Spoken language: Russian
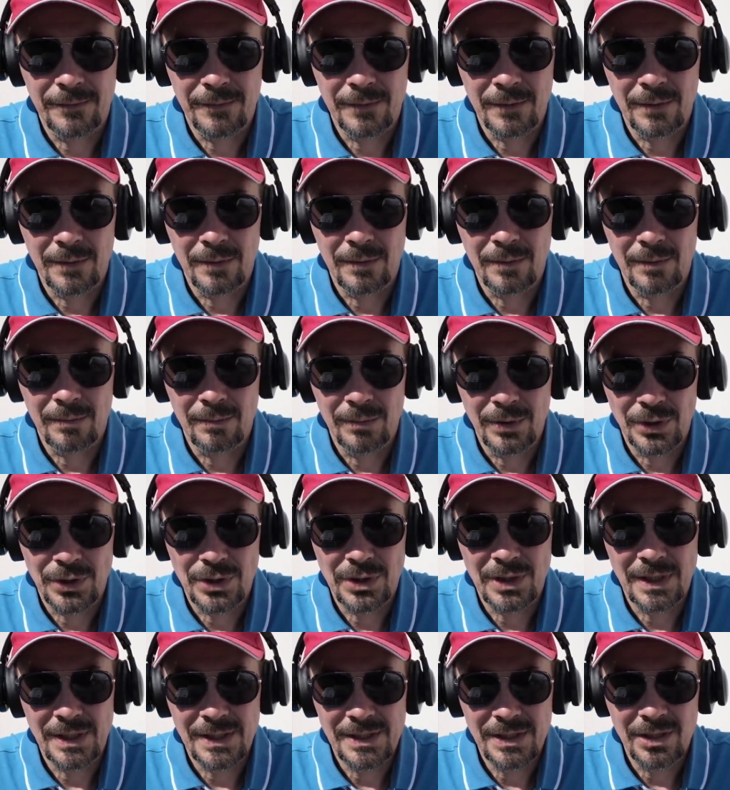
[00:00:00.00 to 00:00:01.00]
а,
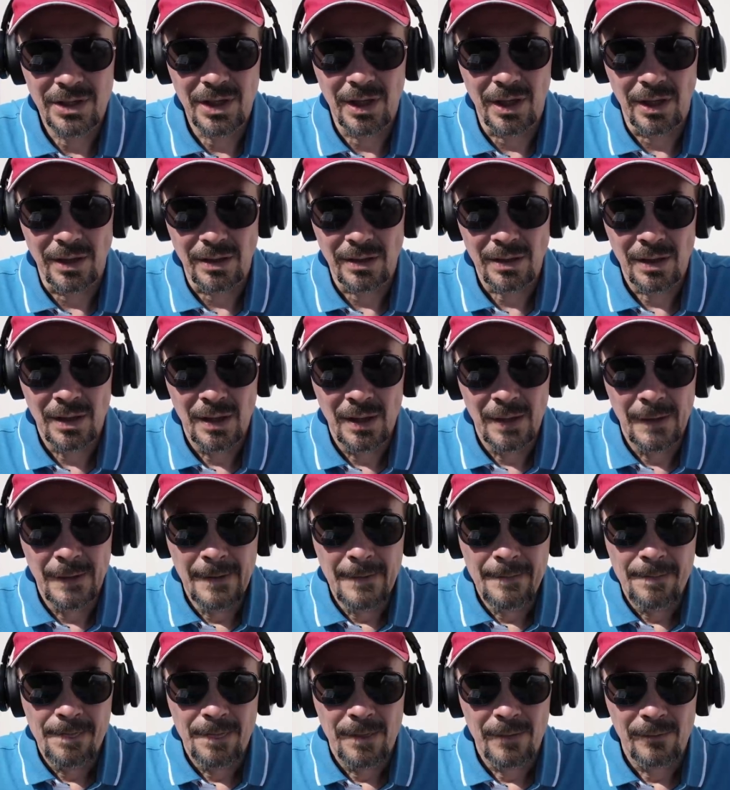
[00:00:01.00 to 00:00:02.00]
мощностей.
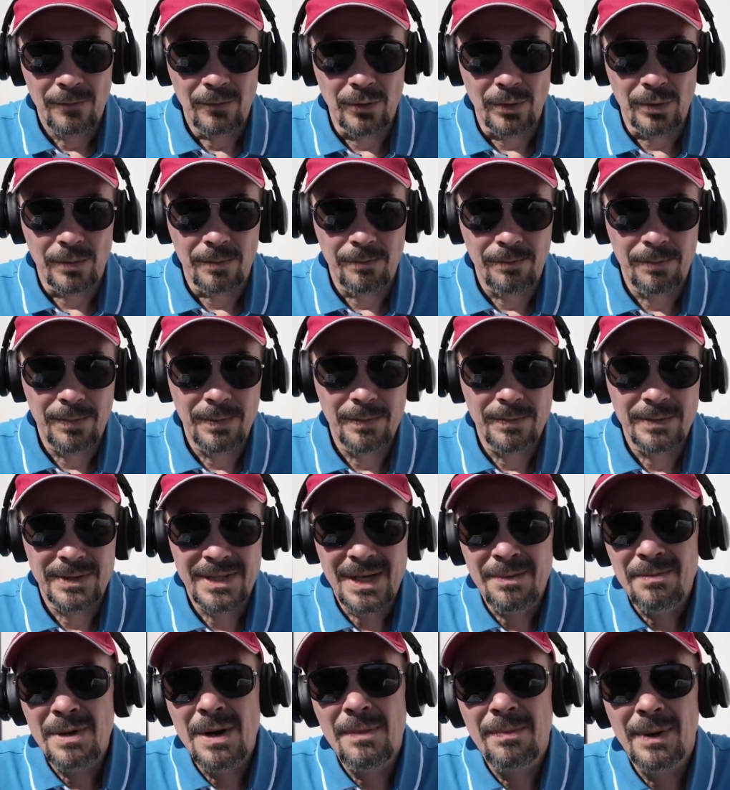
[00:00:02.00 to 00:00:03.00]
Вот.
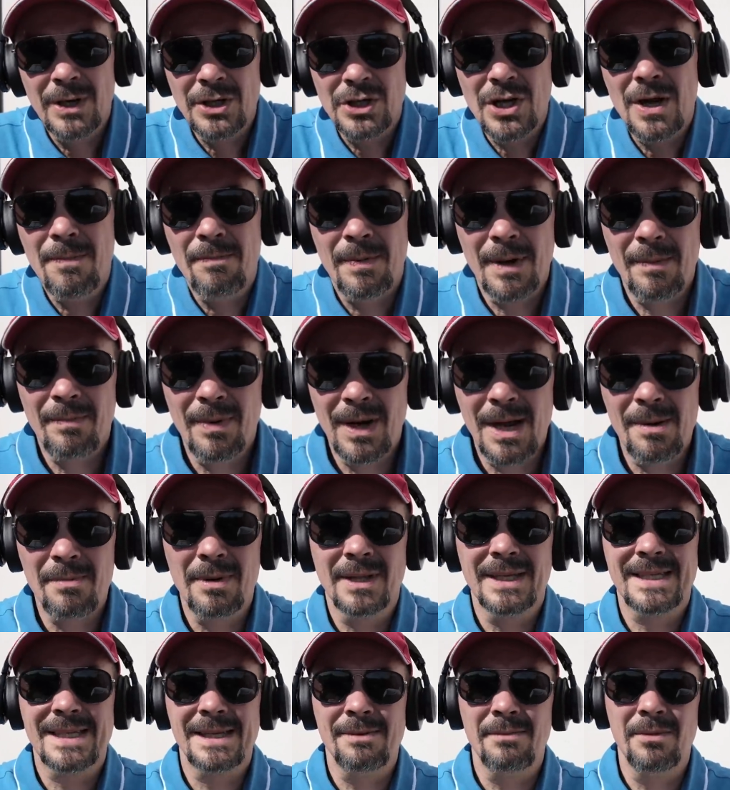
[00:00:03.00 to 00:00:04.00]
Самая большая
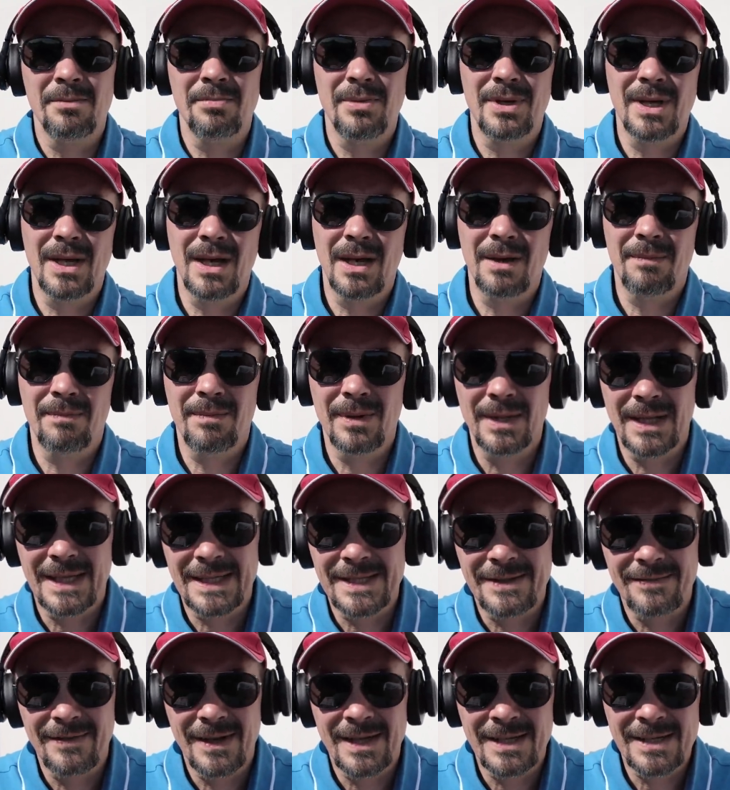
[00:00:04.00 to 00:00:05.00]
проблема на самом деле
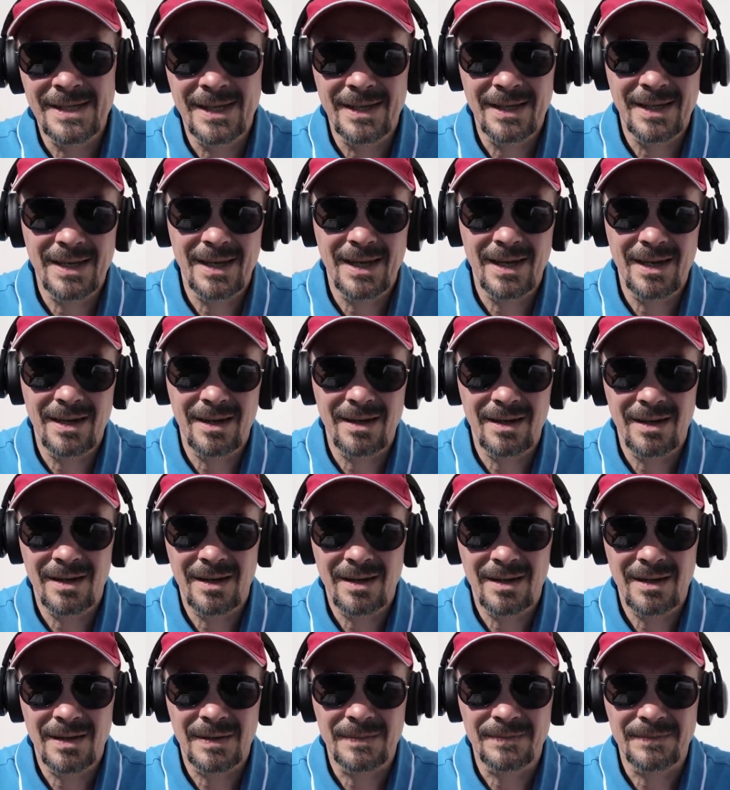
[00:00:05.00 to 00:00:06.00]
была
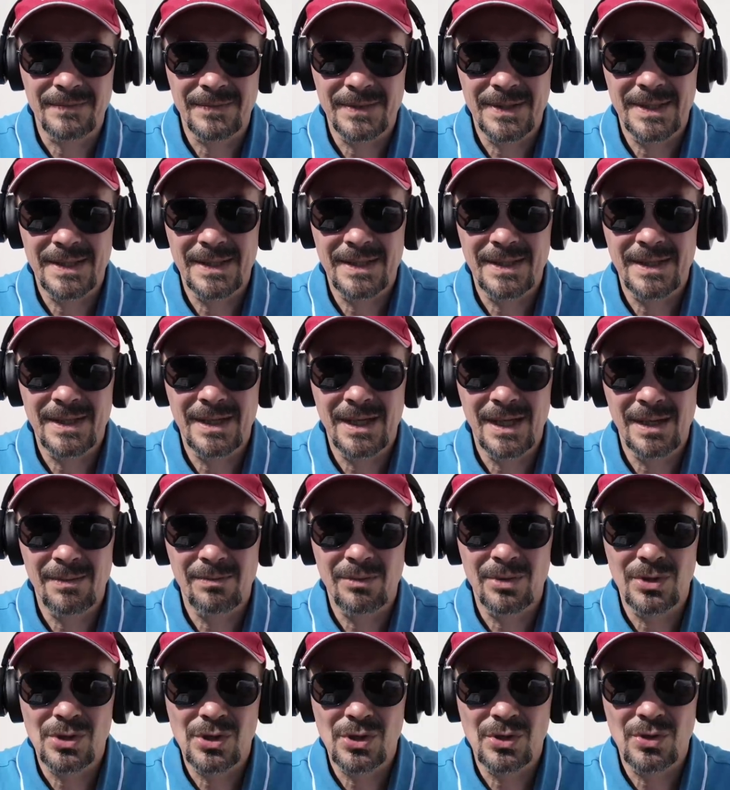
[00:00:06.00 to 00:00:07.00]
связана с
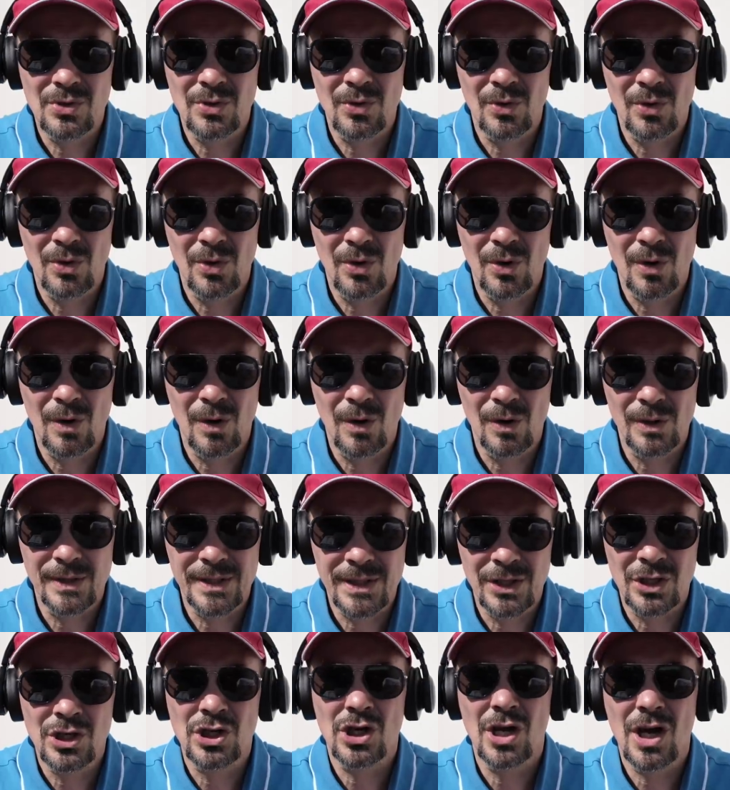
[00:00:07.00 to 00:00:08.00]
тем, что
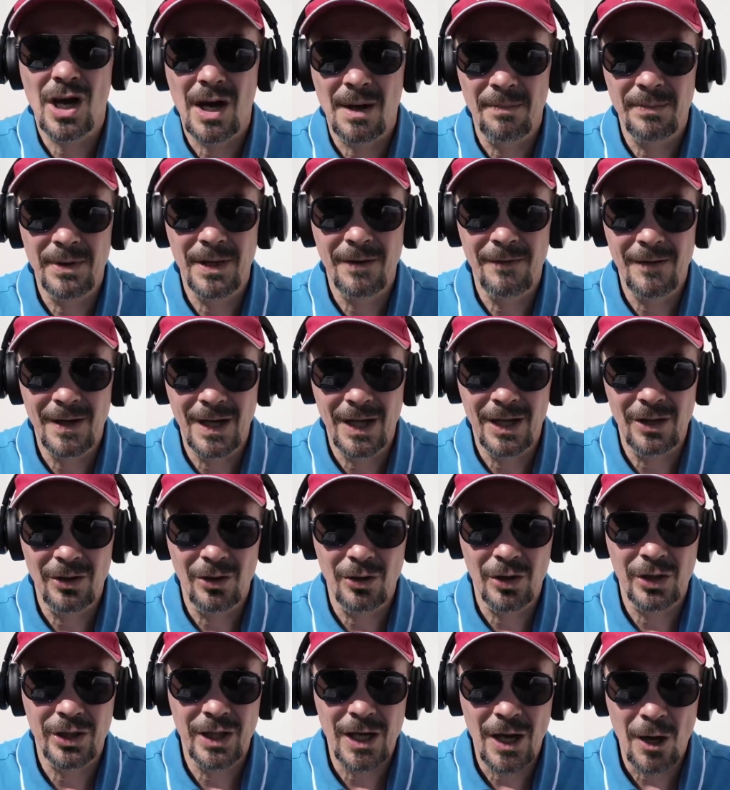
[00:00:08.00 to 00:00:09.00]
США объявили
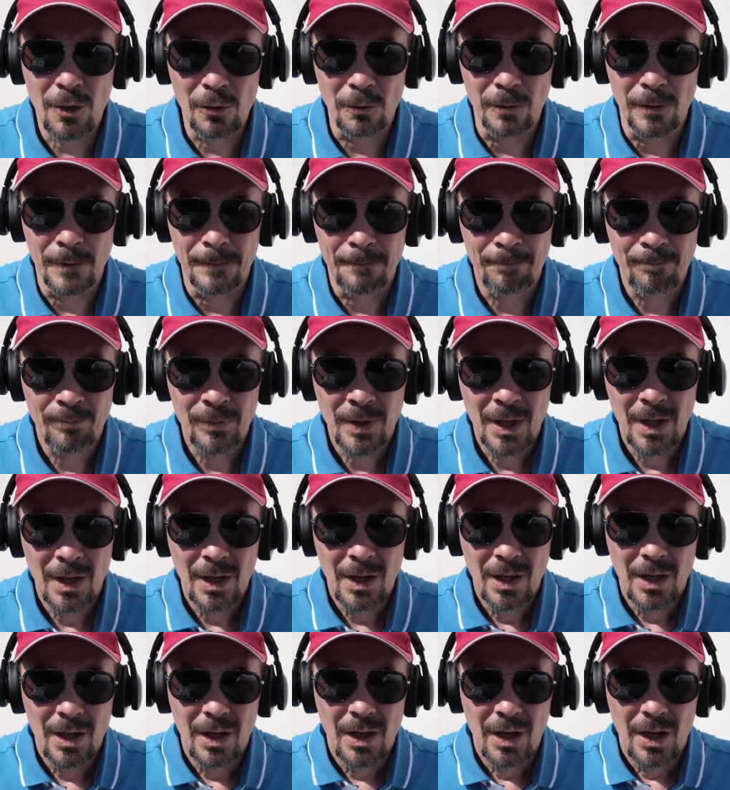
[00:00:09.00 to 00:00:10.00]
локдаун,
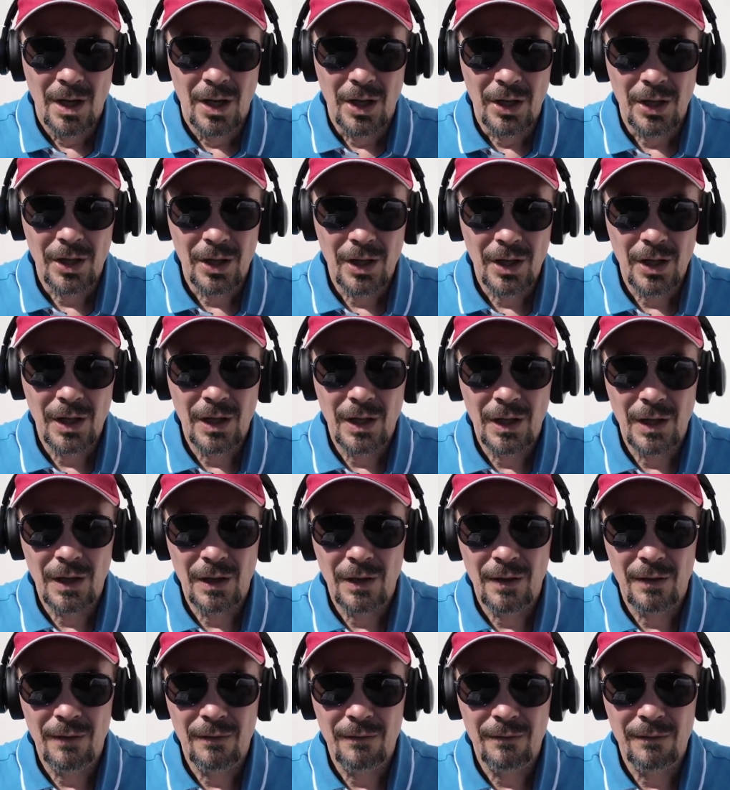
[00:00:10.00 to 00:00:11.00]

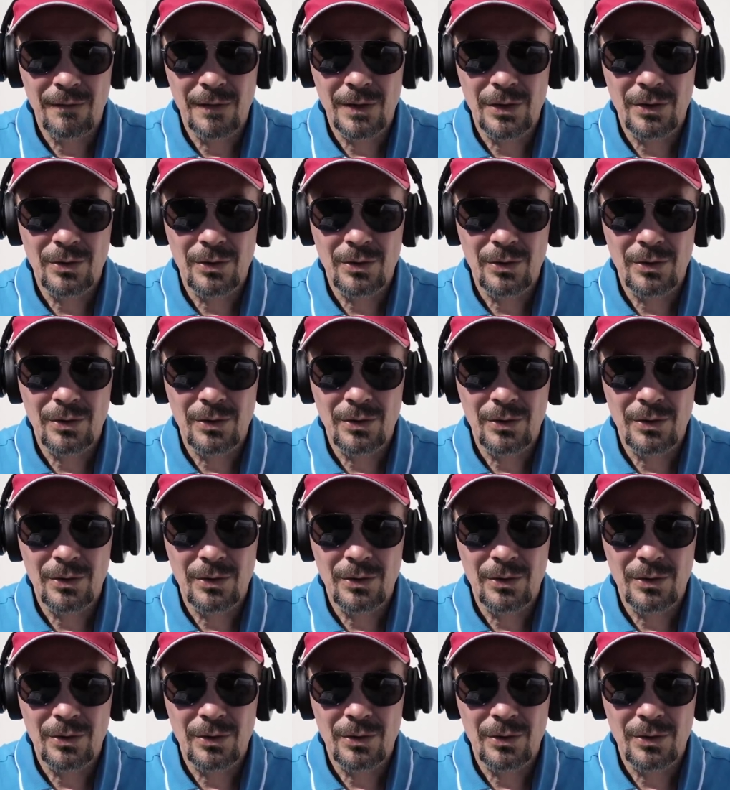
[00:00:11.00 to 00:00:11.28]
и в